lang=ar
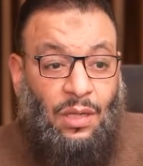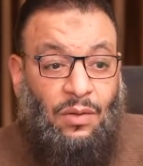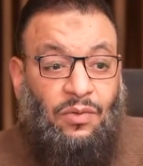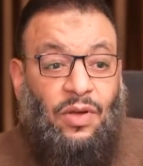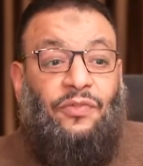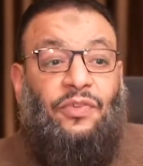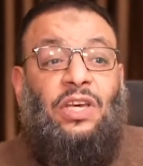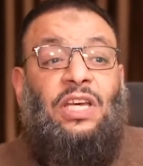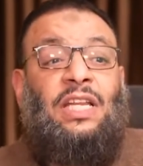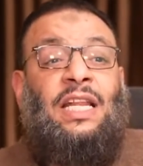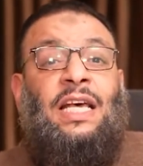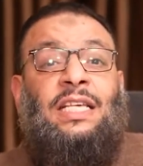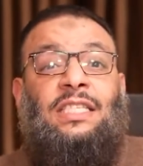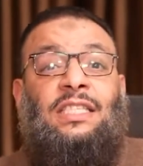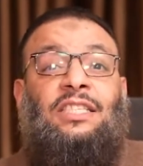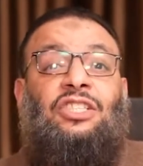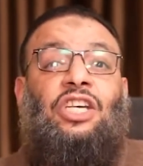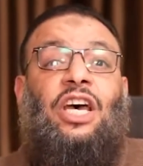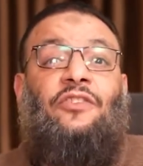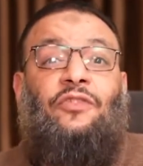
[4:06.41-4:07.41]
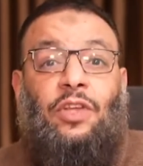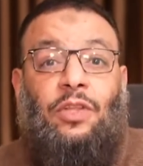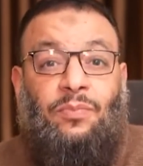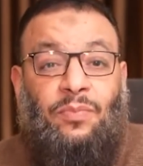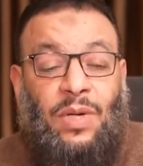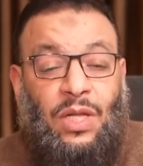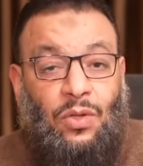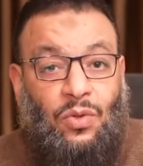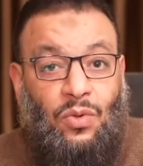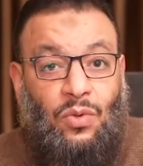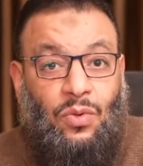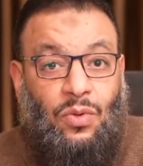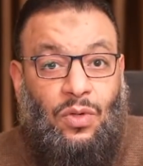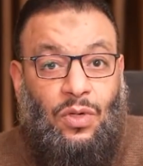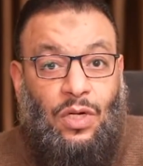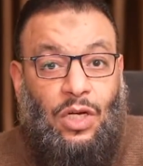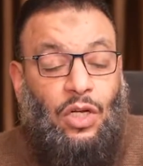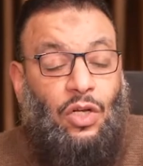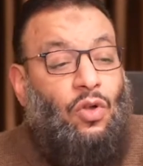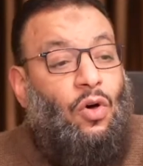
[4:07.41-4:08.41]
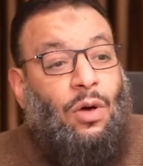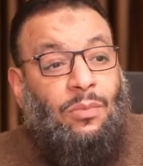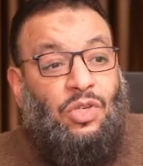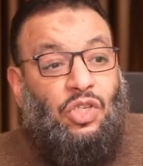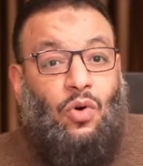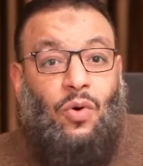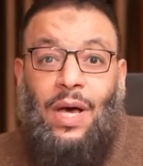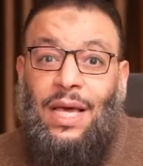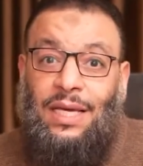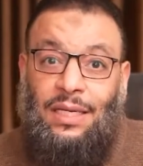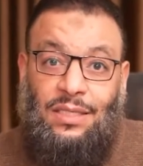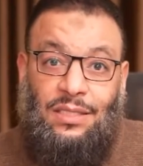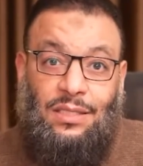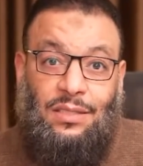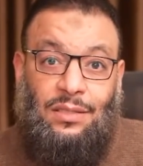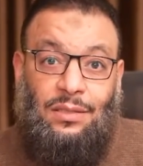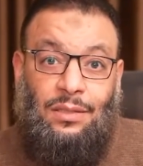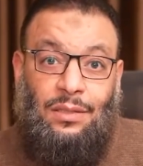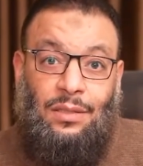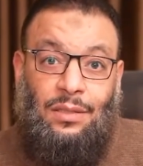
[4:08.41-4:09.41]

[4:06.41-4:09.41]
ففي ناس شافت منه ان هو مش كويس